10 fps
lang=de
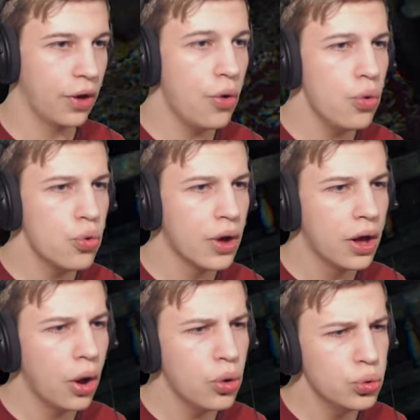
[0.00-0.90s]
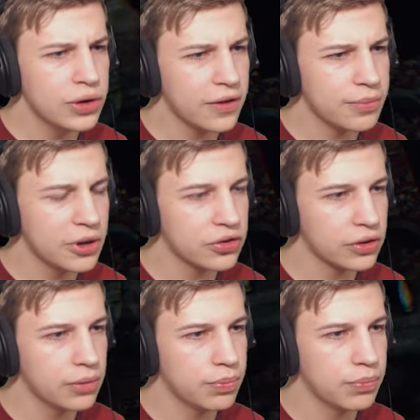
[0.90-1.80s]
Oh, oh, da ist mein Sch
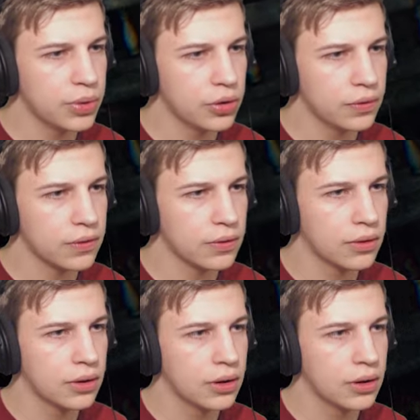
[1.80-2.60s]
äh, Benutzen.